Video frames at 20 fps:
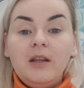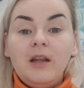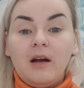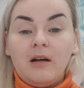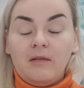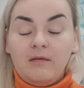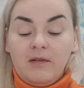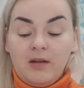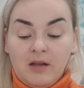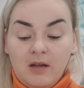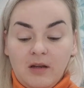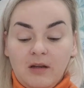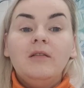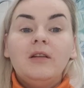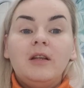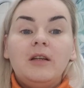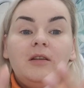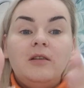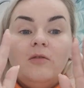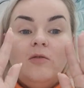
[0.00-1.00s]
так видно.
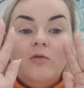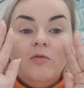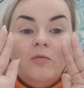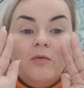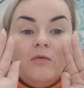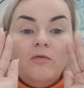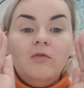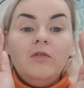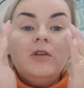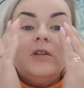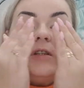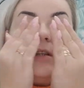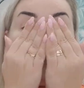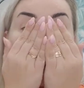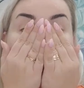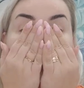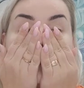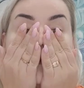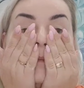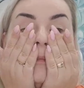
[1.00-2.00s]
Вот эти грубые волосы. И
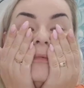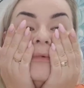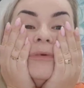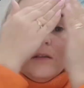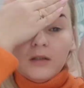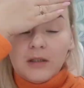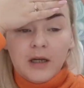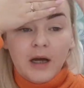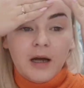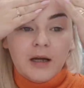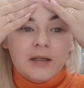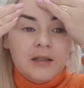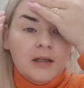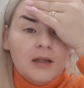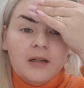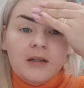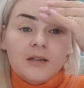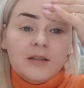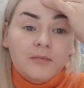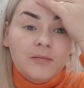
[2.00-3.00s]
поэтому
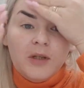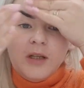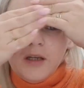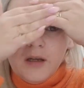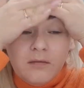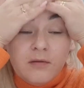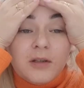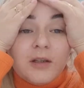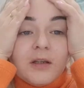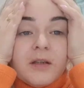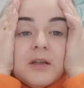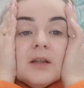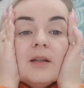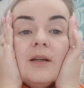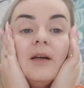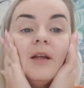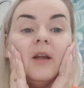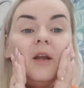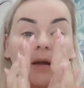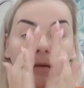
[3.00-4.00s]
захотелось мне вот этот
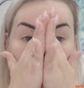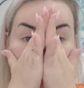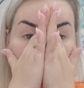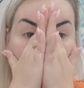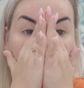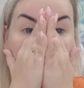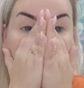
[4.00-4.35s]
крем